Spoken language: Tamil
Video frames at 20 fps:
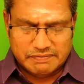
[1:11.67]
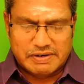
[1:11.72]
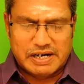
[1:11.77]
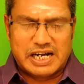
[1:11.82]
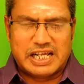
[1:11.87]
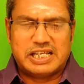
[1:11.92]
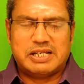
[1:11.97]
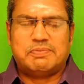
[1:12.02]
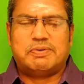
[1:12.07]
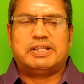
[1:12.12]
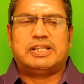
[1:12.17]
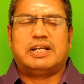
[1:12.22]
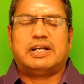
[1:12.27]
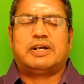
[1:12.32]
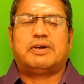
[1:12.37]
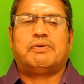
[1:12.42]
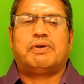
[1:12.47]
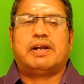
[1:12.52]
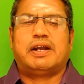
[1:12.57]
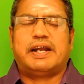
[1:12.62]

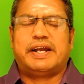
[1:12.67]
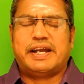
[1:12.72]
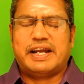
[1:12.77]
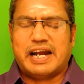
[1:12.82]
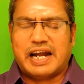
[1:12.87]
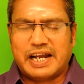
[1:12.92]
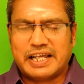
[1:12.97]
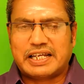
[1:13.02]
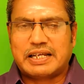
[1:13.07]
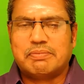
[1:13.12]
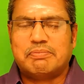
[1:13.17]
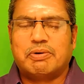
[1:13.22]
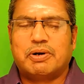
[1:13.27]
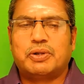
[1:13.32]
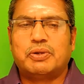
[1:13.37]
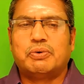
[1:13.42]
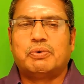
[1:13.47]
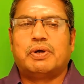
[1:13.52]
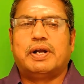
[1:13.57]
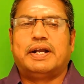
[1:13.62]
வாலாஜாபாத்தில் என்னை அழைக்கும்
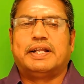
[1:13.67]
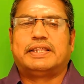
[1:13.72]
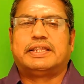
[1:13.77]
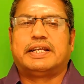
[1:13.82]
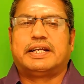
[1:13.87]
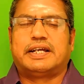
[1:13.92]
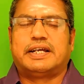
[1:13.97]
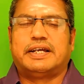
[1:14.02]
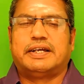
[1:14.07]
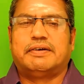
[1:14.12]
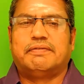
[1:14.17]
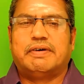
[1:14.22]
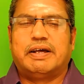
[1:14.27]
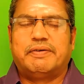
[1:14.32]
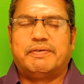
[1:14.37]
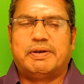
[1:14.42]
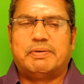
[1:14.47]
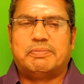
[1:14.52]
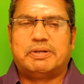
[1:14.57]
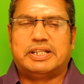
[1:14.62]
பொழுது உங்களிடத்திற்கு
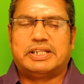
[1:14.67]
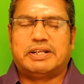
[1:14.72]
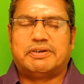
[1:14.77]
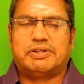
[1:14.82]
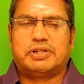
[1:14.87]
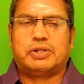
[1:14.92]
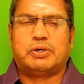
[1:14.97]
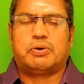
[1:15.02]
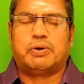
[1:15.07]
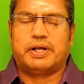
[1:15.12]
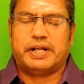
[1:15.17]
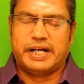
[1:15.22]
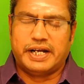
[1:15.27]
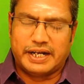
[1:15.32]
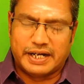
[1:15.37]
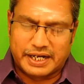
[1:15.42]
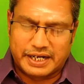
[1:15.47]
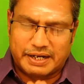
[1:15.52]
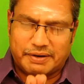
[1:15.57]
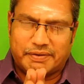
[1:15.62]
வருவேன் என்பதை தெரிவித்துக்
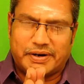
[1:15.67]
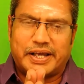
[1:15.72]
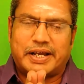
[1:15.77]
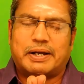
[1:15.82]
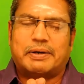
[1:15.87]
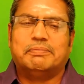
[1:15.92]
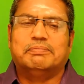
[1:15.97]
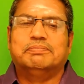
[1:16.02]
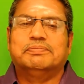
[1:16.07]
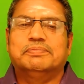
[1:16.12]
கொள்கிறேன் நன்றி வணக்கம்